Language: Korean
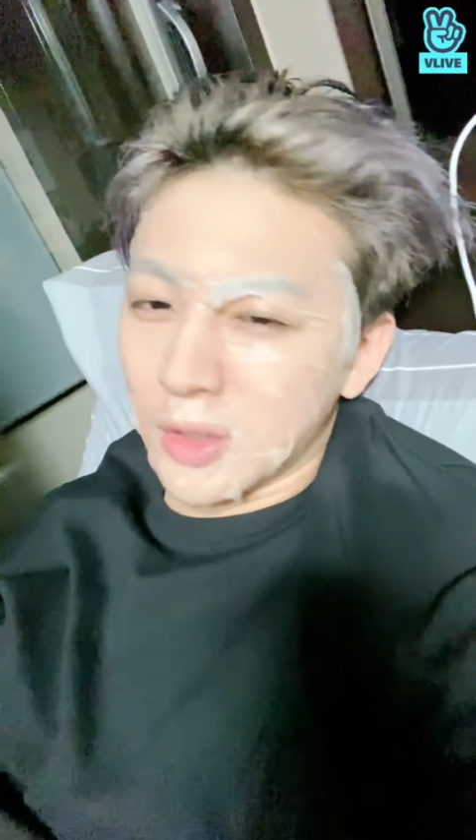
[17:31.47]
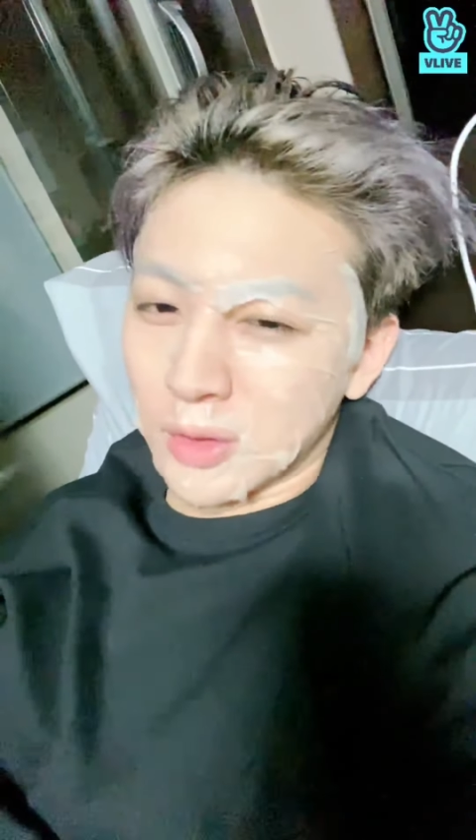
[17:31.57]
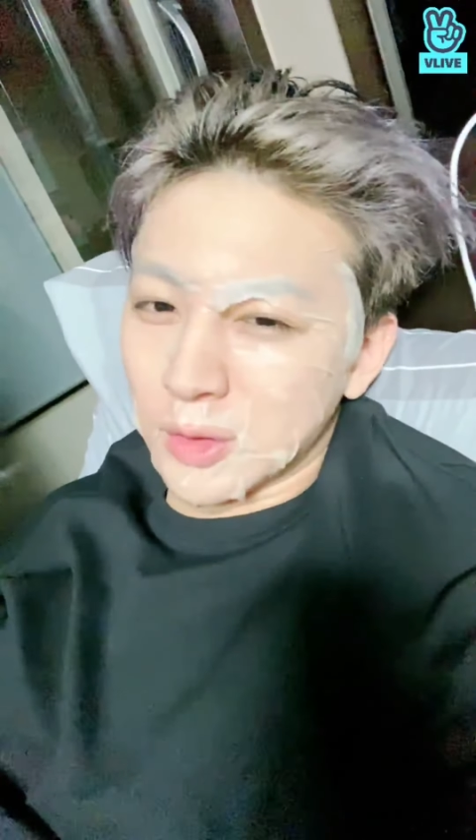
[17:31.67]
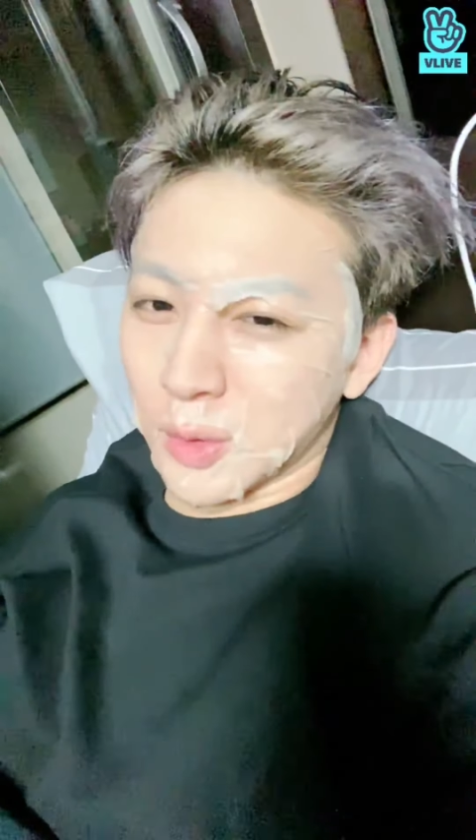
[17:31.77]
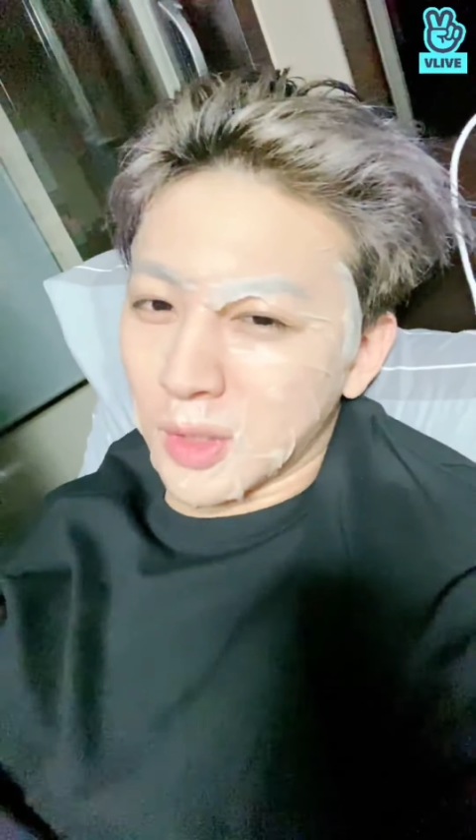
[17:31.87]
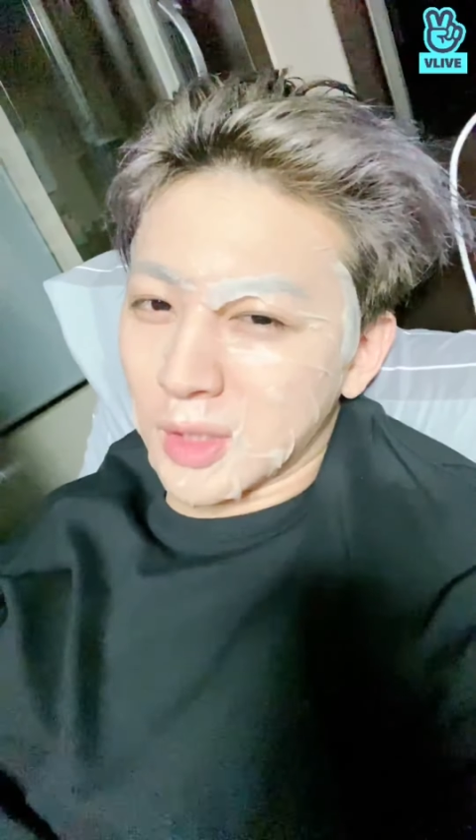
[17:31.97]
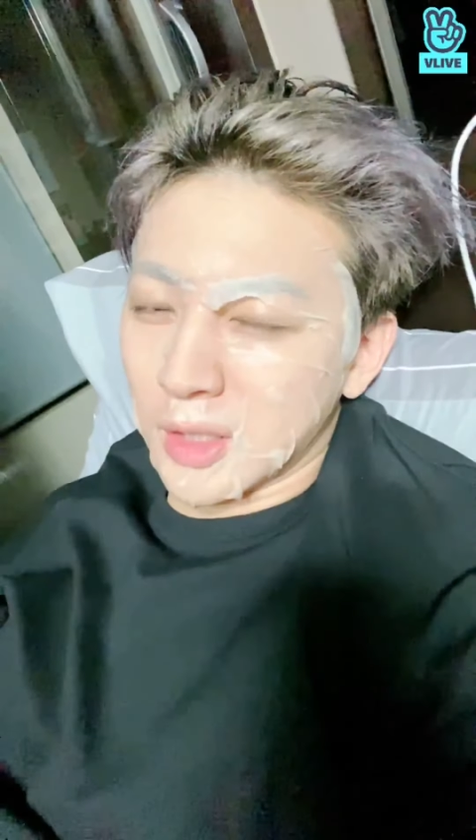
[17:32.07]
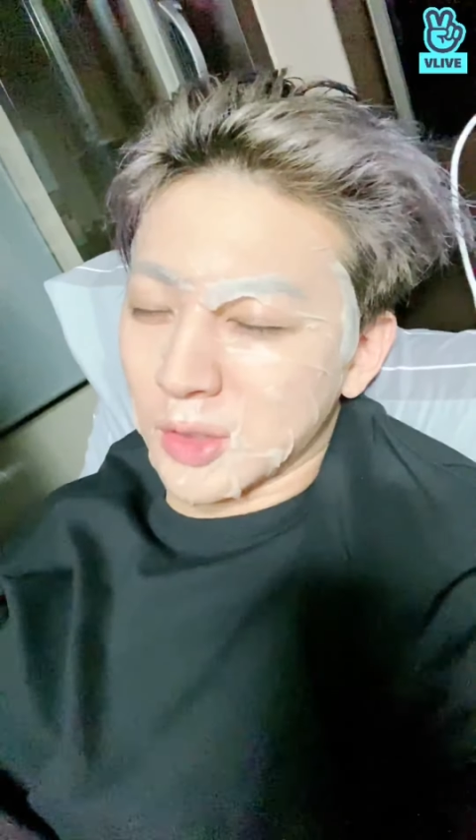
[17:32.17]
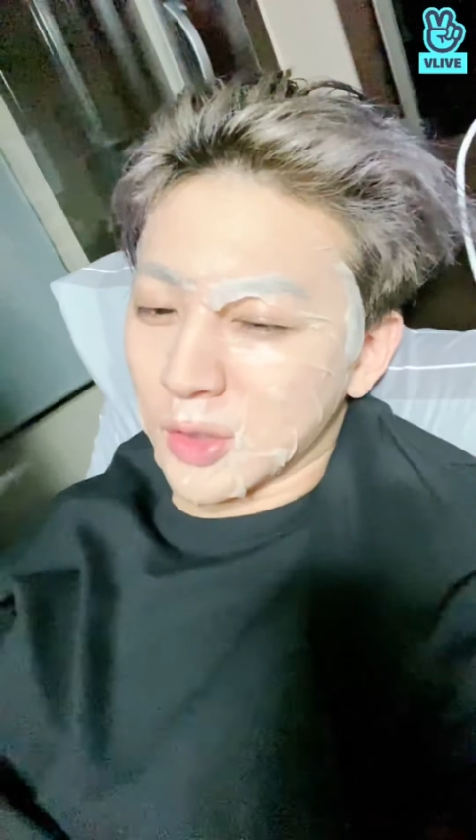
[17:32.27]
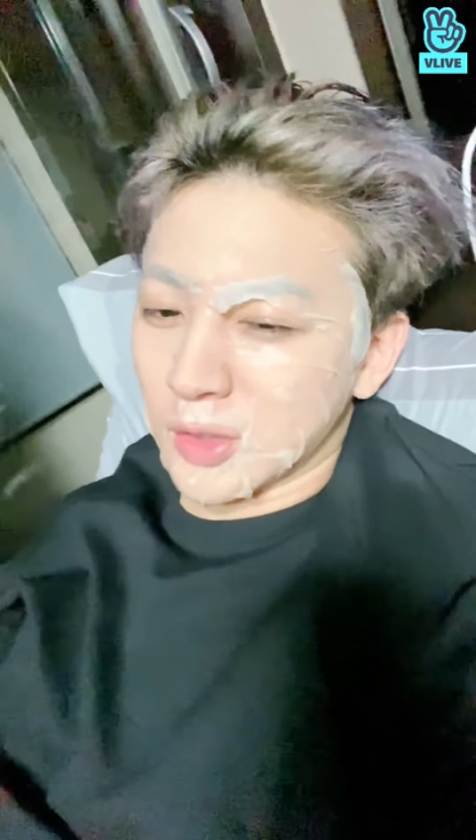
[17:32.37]
계열을 좋아하긴
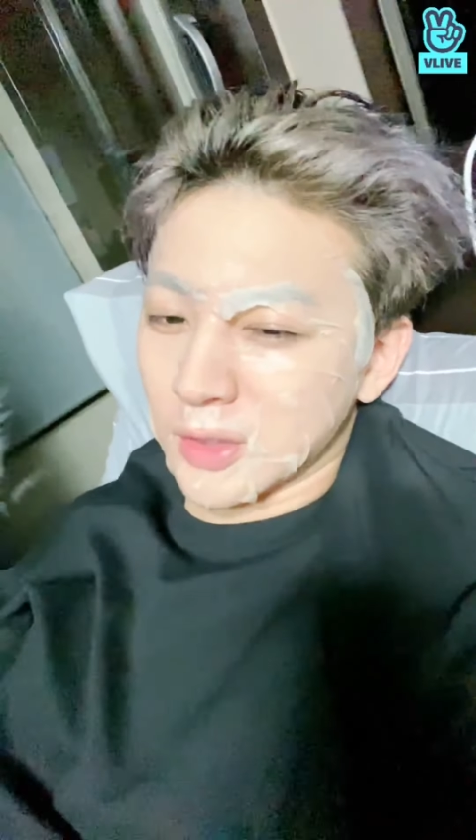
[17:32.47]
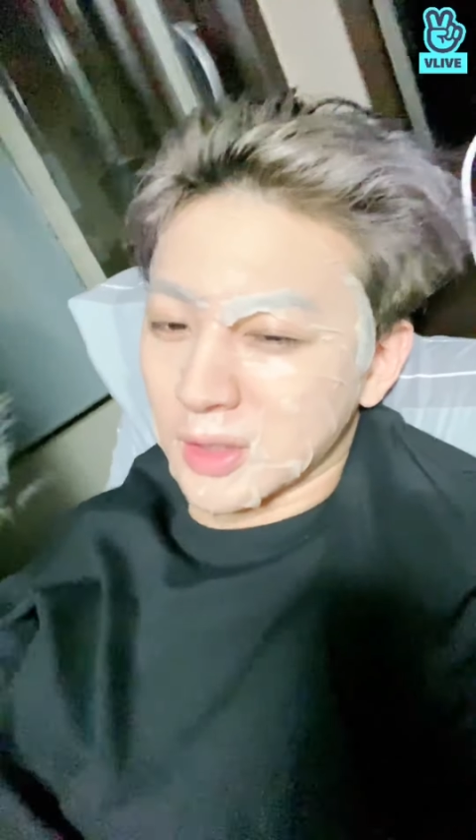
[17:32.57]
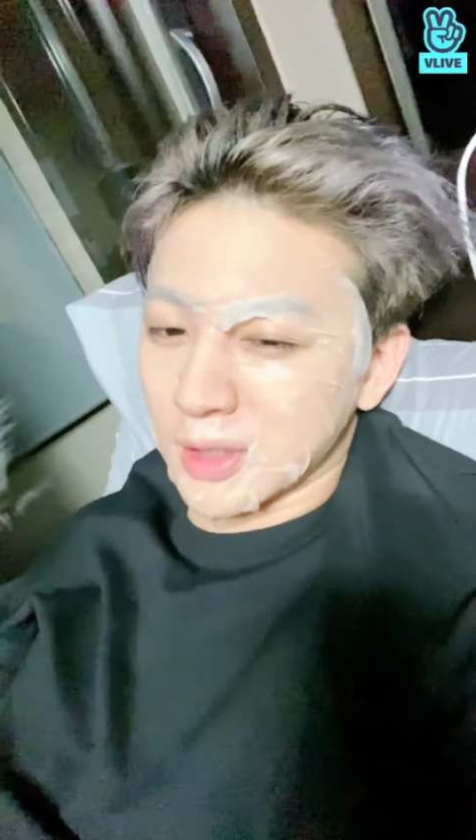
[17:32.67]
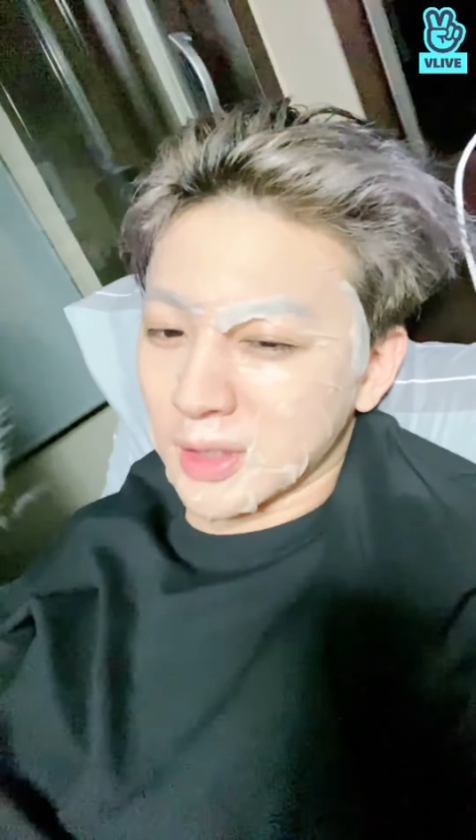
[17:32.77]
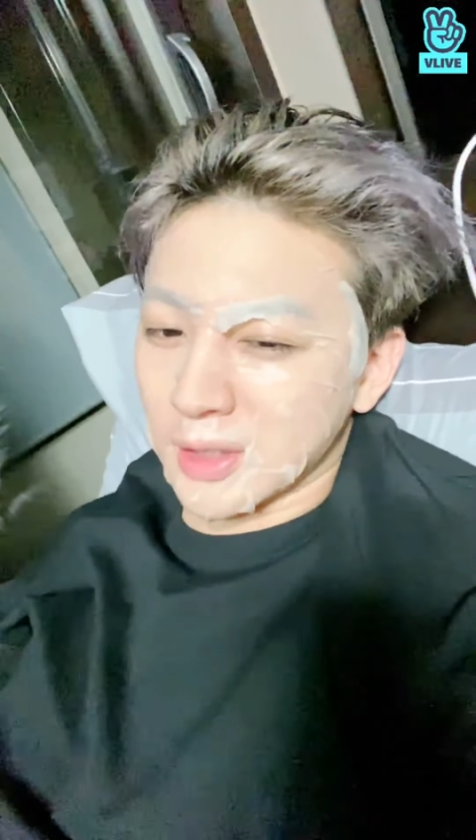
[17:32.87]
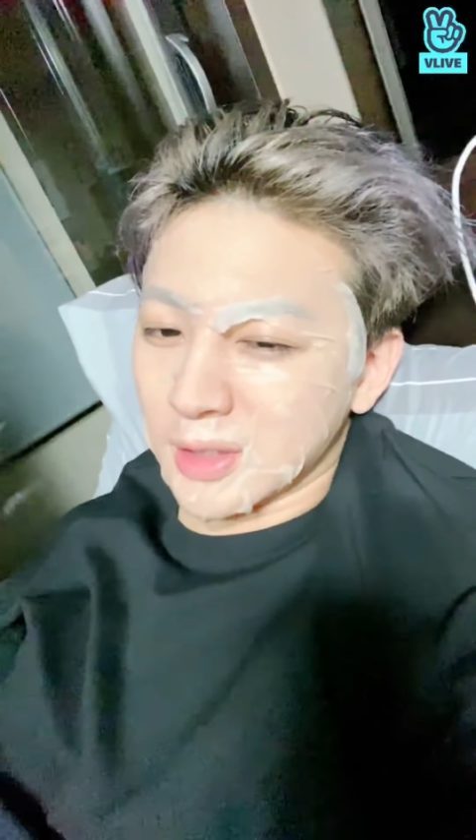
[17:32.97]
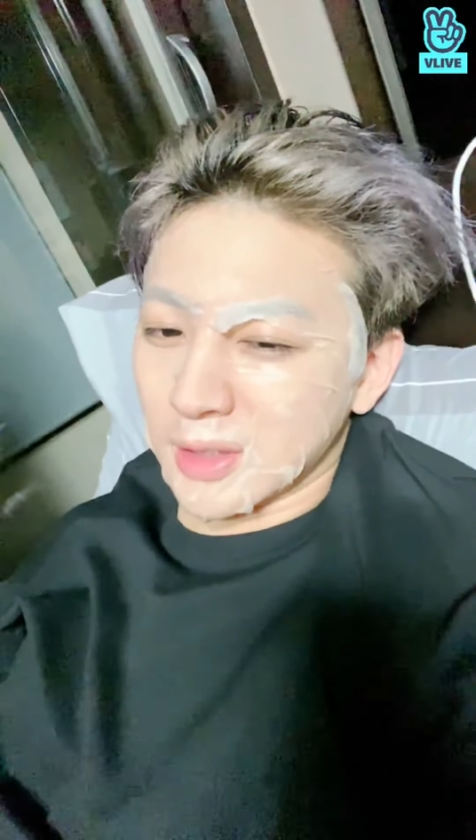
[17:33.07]
하죠 네.